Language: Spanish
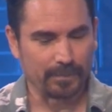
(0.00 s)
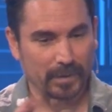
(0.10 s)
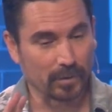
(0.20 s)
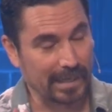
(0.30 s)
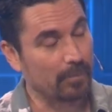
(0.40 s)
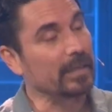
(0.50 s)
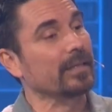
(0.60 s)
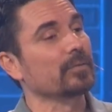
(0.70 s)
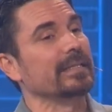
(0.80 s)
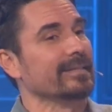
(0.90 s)
pero la
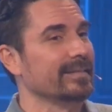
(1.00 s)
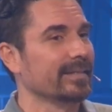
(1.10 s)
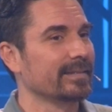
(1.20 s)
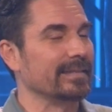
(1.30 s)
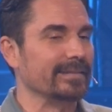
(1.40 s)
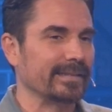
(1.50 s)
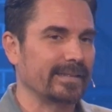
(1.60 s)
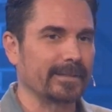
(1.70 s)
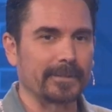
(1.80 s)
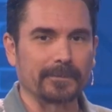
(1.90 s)
buena noticia es de
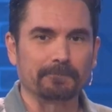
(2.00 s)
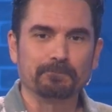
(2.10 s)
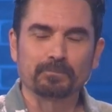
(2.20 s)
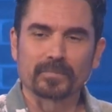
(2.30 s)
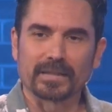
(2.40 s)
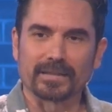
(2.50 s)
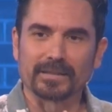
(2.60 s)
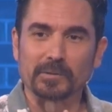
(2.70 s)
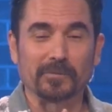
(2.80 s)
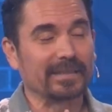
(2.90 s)
que
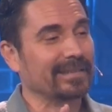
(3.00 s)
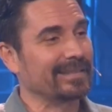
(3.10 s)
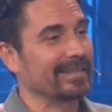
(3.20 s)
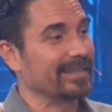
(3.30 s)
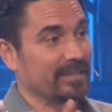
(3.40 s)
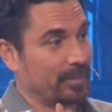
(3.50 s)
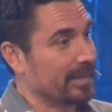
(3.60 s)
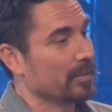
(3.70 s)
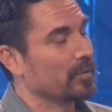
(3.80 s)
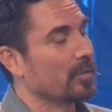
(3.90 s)
ah, no van a ser
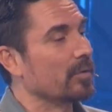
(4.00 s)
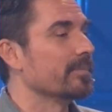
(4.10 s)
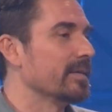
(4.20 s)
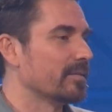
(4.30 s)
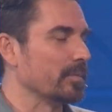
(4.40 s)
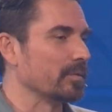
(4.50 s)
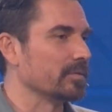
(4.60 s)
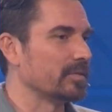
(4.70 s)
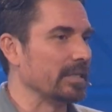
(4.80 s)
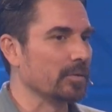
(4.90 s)
despedidos hoy mismo,
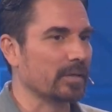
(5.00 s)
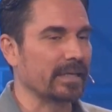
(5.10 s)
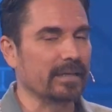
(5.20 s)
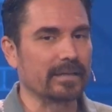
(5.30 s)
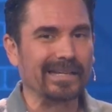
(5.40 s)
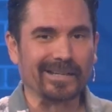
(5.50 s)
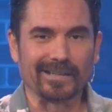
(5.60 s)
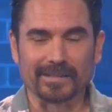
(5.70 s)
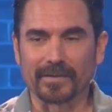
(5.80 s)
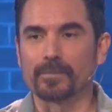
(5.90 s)
sino que
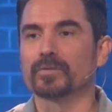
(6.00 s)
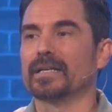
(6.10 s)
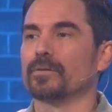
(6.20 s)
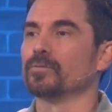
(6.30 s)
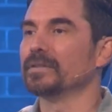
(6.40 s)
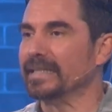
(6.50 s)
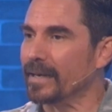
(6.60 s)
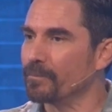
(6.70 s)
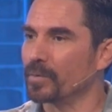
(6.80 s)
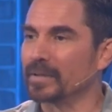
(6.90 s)
les vamos a dar un
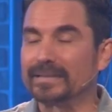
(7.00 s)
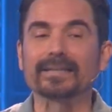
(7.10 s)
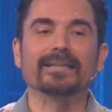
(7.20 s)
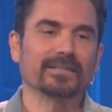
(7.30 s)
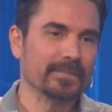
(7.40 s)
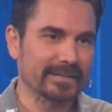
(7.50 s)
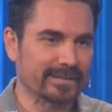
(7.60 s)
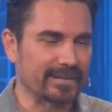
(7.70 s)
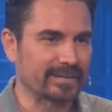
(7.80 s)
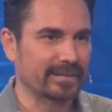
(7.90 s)
tiempo de seis
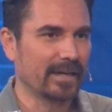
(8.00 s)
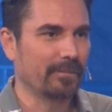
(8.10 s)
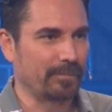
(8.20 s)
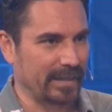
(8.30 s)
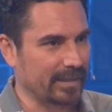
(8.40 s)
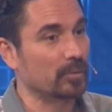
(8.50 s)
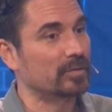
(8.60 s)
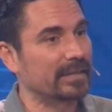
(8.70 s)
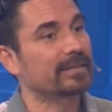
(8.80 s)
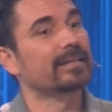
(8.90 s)
meses para que
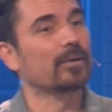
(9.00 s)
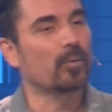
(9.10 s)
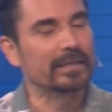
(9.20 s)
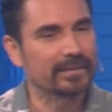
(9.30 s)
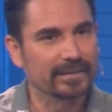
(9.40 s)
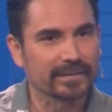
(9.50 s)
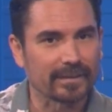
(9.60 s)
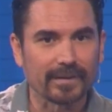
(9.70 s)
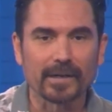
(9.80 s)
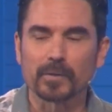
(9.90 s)
ustedes encuentren
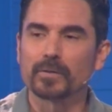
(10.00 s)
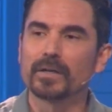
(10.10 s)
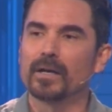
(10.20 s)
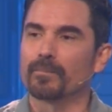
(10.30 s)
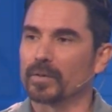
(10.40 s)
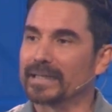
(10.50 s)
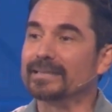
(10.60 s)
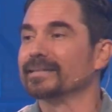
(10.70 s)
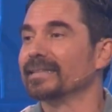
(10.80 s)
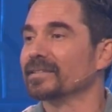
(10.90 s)
trabajo, porque
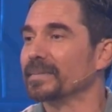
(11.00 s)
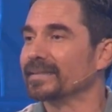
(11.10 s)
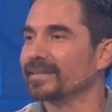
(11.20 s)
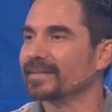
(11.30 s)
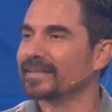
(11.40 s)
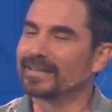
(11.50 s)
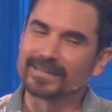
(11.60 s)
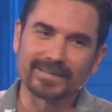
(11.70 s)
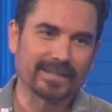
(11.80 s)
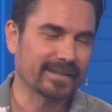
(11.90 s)
en seis meses
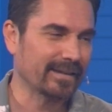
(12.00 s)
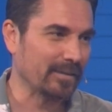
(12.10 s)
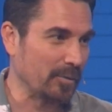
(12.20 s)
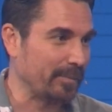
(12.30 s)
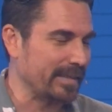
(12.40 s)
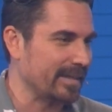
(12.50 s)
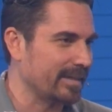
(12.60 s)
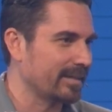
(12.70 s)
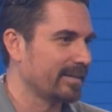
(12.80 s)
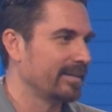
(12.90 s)
cierra la
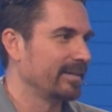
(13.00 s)
compañía.